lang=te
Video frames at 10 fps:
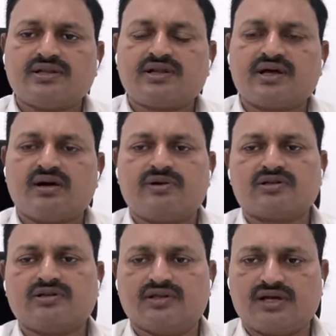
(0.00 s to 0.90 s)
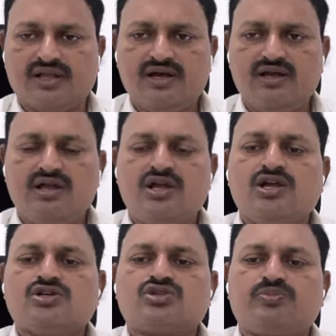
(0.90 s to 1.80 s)
అదనంగా పడుతుంది కదా
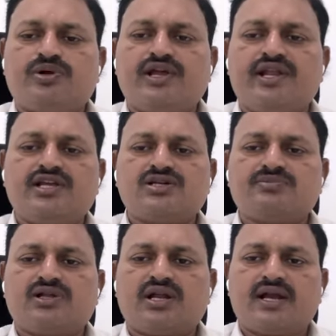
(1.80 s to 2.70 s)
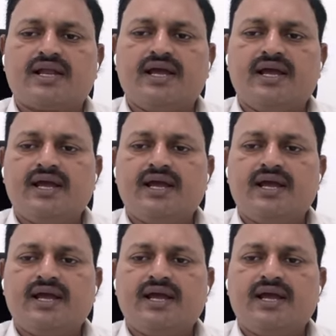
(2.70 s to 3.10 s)
సో ఇప్పుడు నేనేం చెప్తున్నానంటే